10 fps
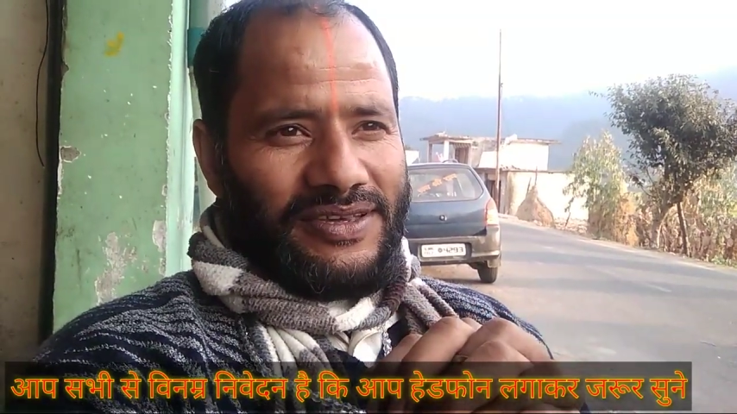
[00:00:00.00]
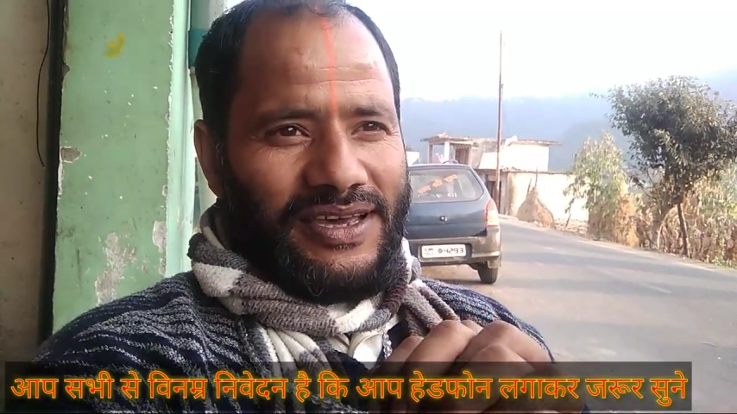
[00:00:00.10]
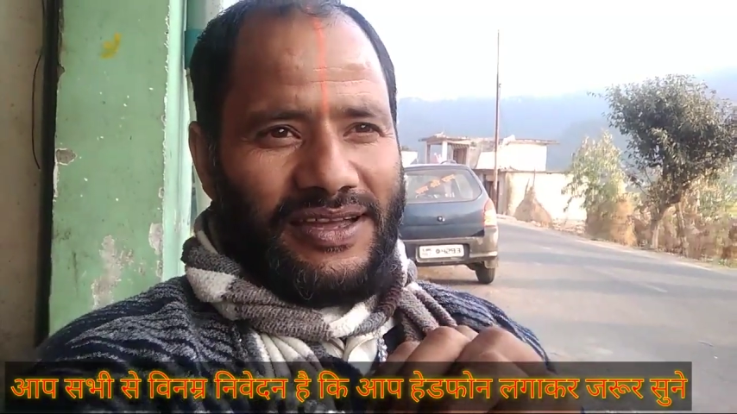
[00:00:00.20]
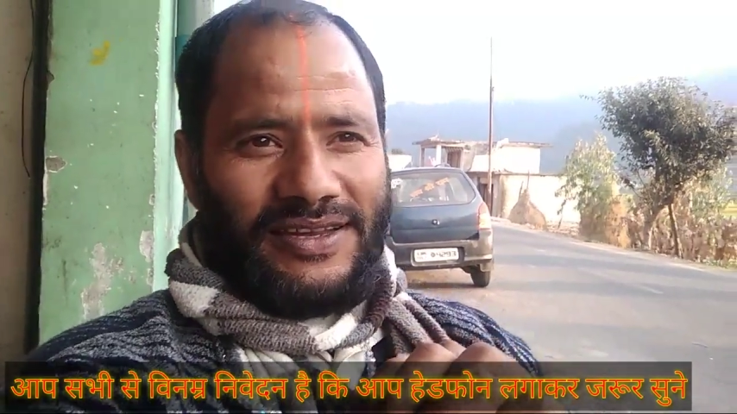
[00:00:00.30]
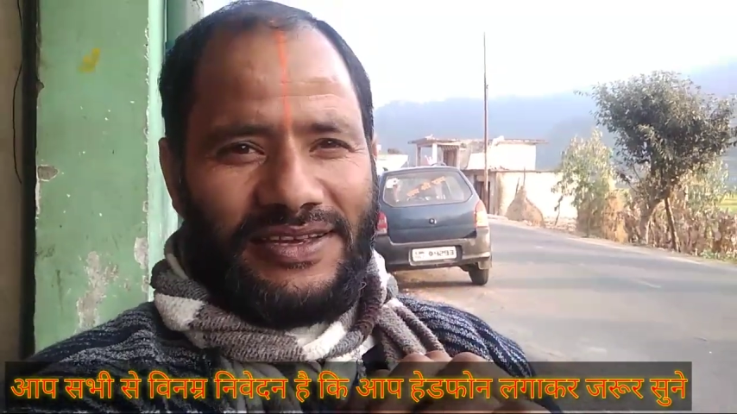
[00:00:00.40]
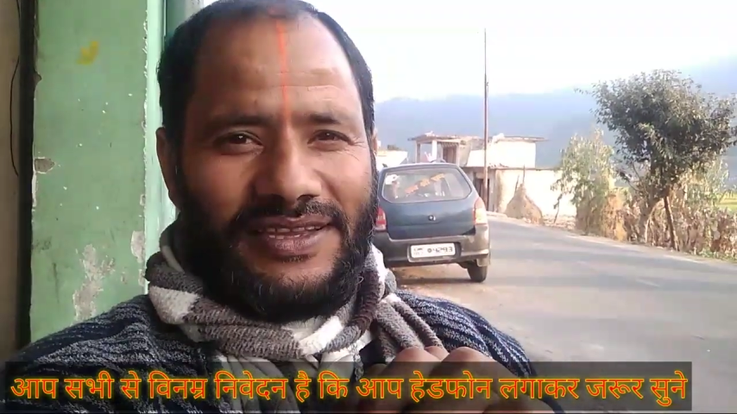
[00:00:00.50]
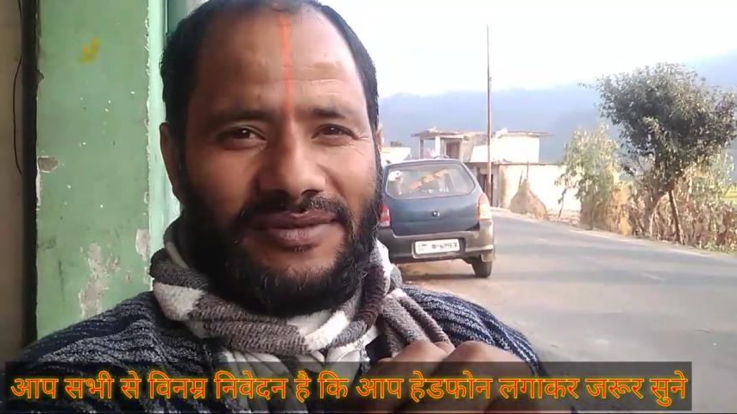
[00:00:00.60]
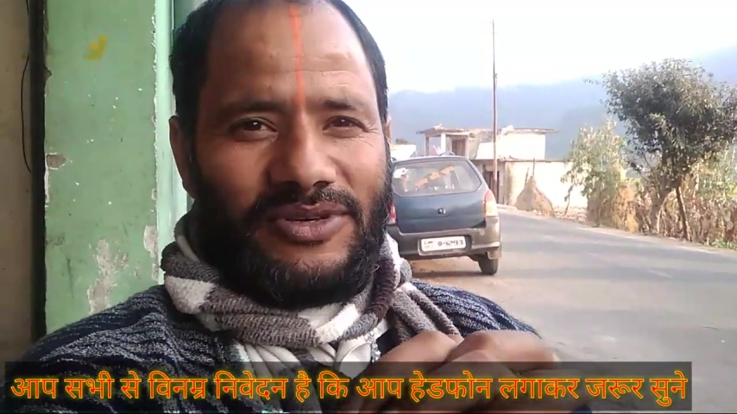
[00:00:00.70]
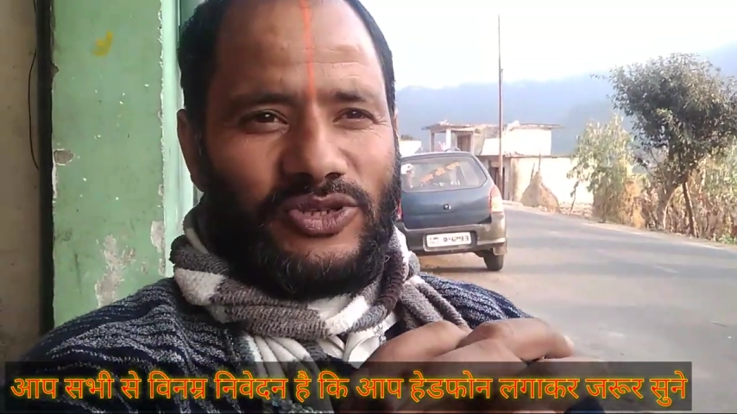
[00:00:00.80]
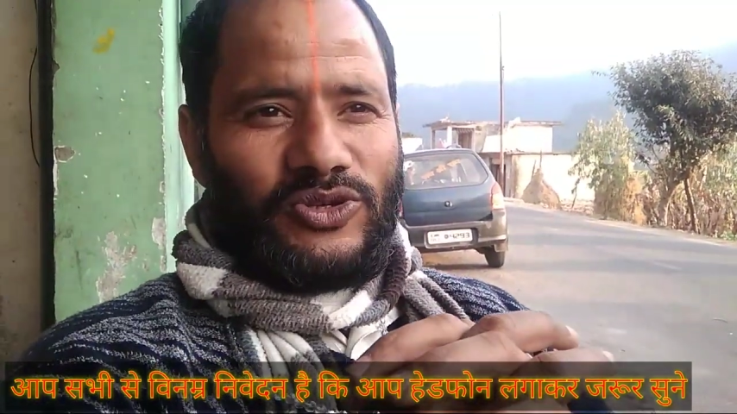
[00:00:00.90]
ज्ञान की
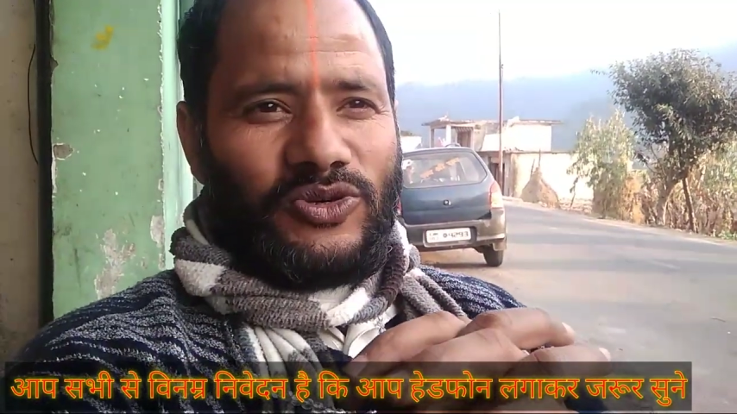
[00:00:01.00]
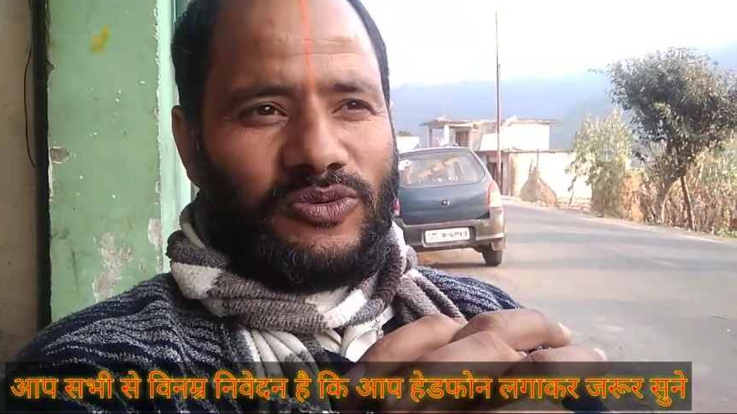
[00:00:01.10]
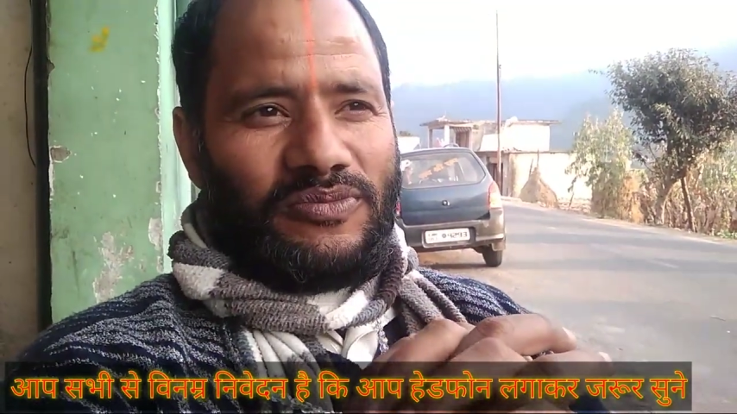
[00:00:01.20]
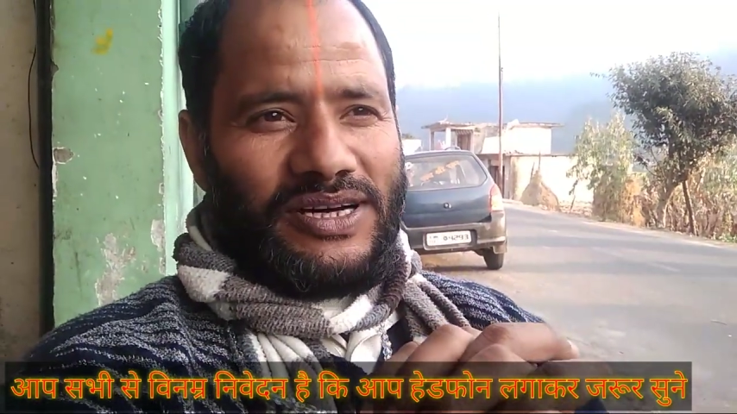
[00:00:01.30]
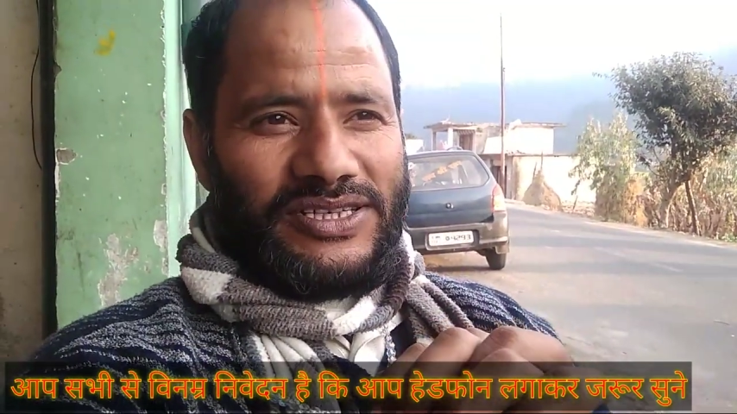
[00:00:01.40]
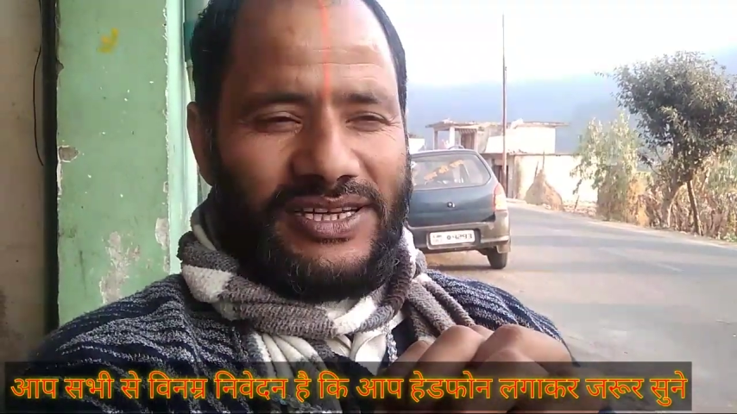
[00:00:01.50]
देवी जो माँ